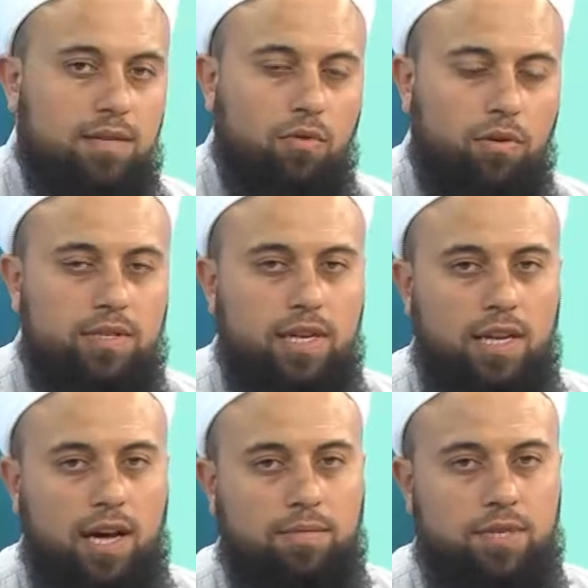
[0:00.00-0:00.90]
O yüzden ne
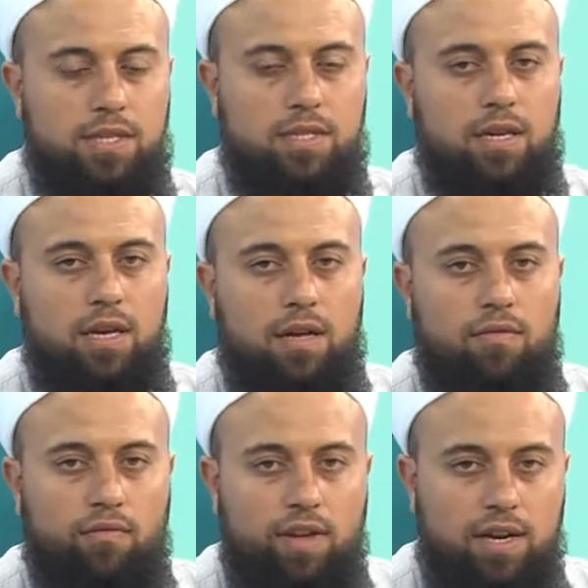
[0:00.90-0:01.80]
yapacağız?
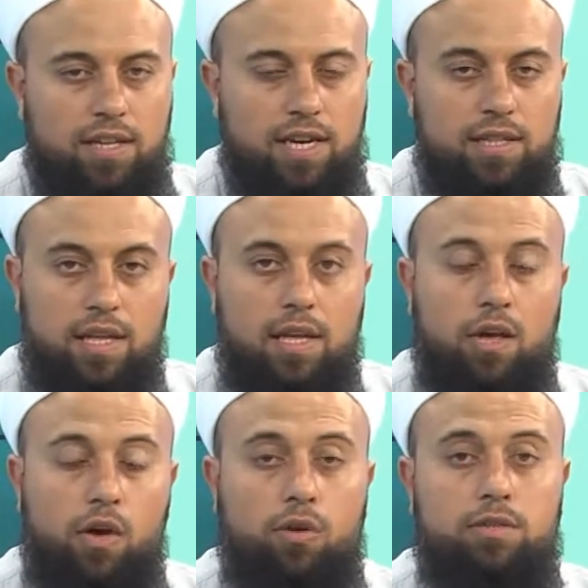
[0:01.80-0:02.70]
Verirken de
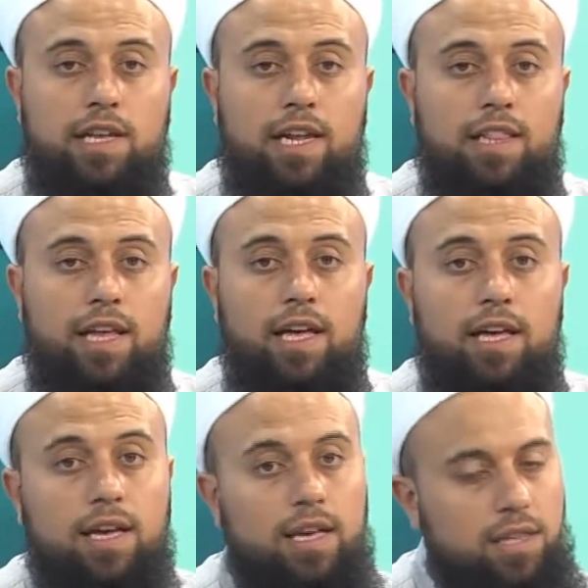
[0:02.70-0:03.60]
öncelikle
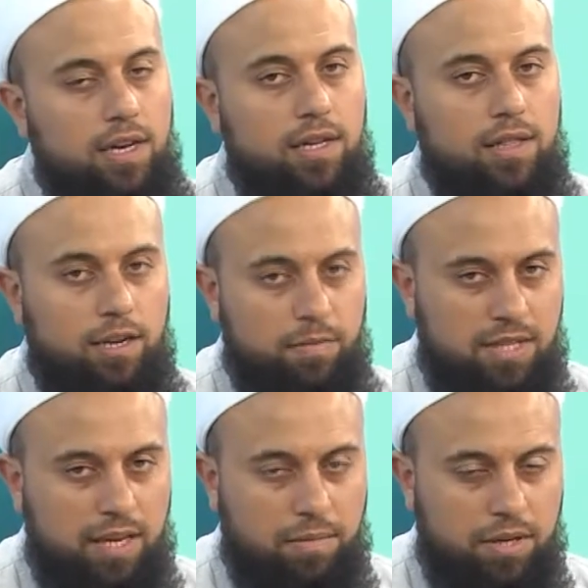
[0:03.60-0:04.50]

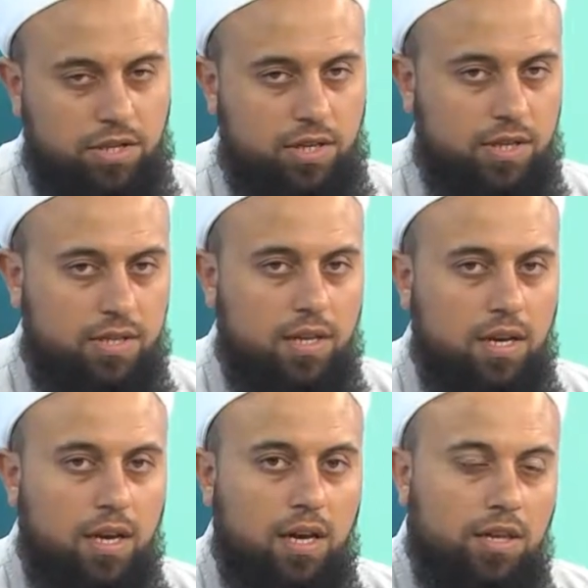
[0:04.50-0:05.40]
yakınlarımızdan başlayacağız.
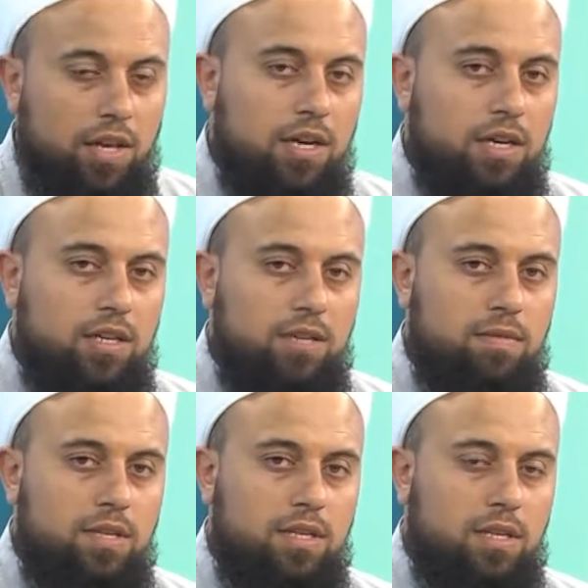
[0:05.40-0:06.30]
Yakın
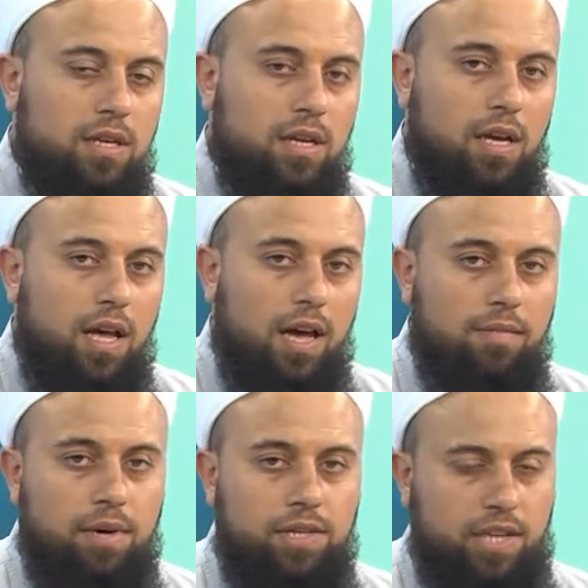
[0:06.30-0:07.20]
kimdir? En
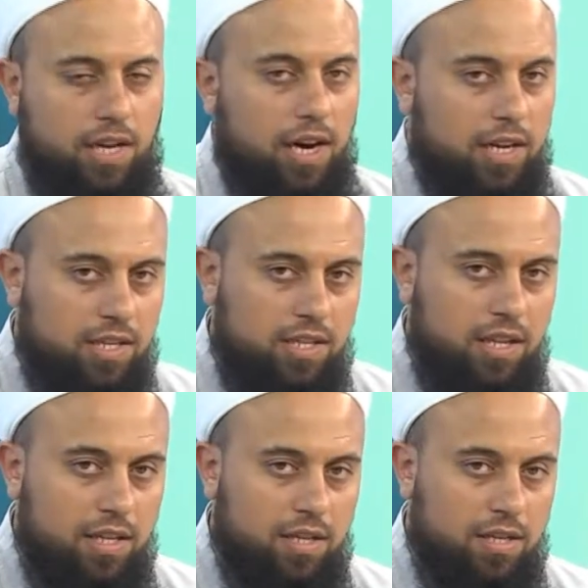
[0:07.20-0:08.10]
başta
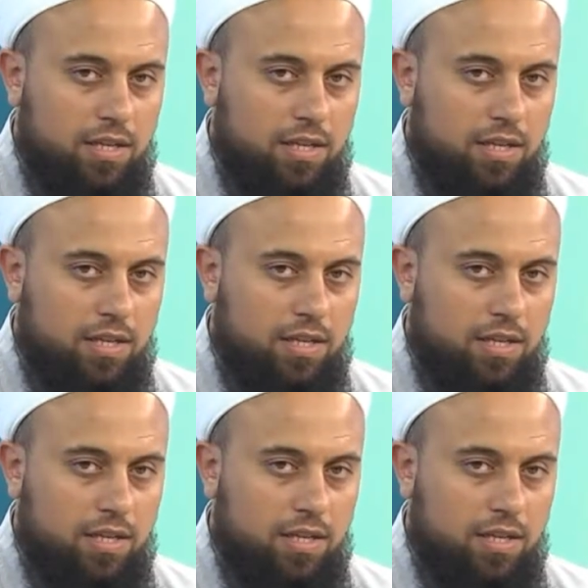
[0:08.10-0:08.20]
kardeşlerindir.